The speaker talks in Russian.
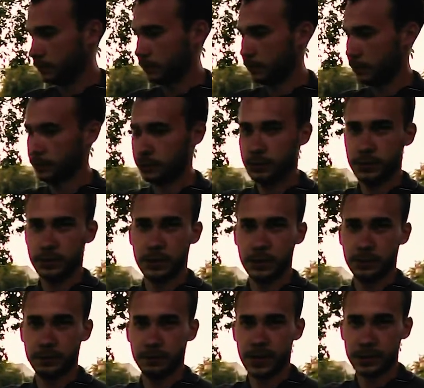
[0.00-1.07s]
полностью
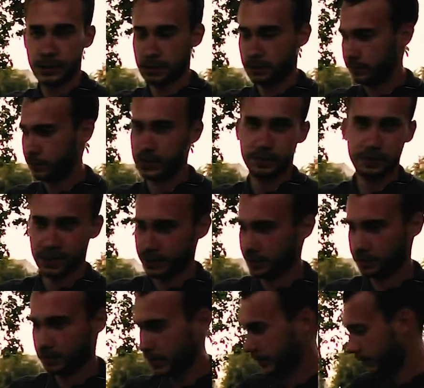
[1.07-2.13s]
цветом базой, называется
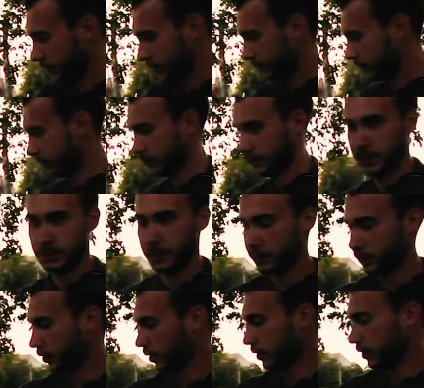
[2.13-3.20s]
это база из
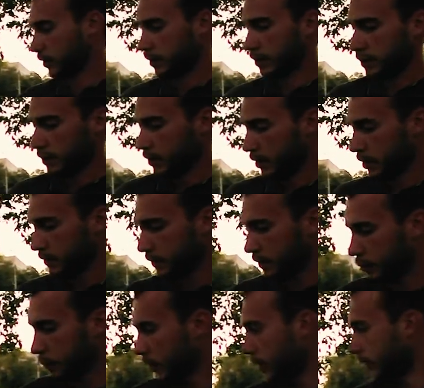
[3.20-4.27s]
баллона. И
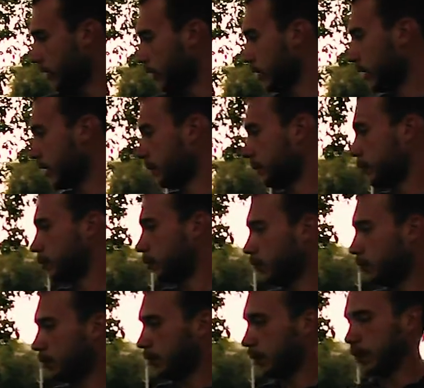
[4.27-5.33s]
сверху покрываю лаком
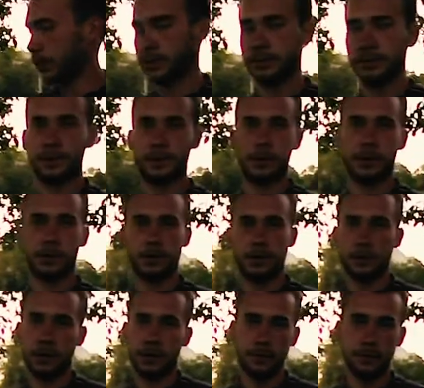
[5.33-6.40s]
чуть-чуть дальше с
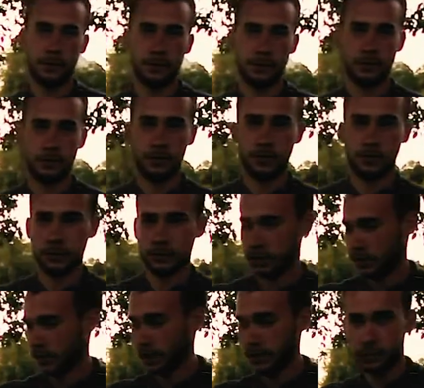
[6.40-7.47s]
переходом. И все.
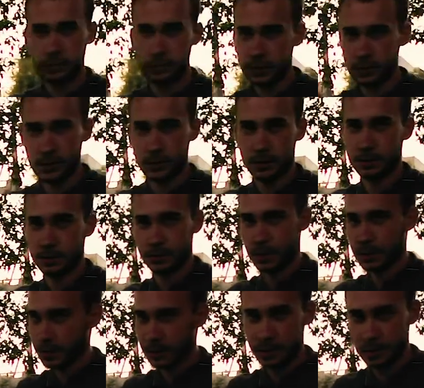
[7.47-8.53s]
И никто не заметит.
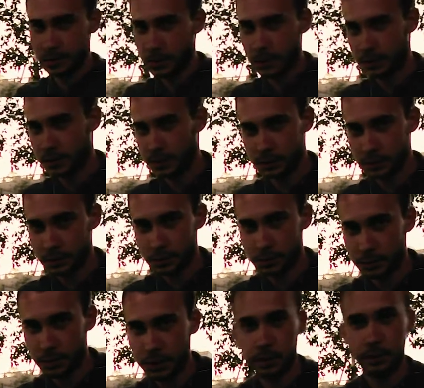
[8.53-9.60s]
Мама тебя не спалит и не даст
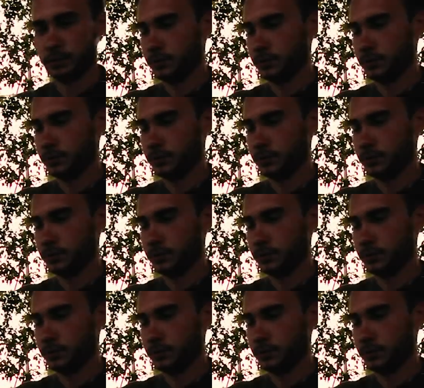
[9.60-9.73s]
пизелей.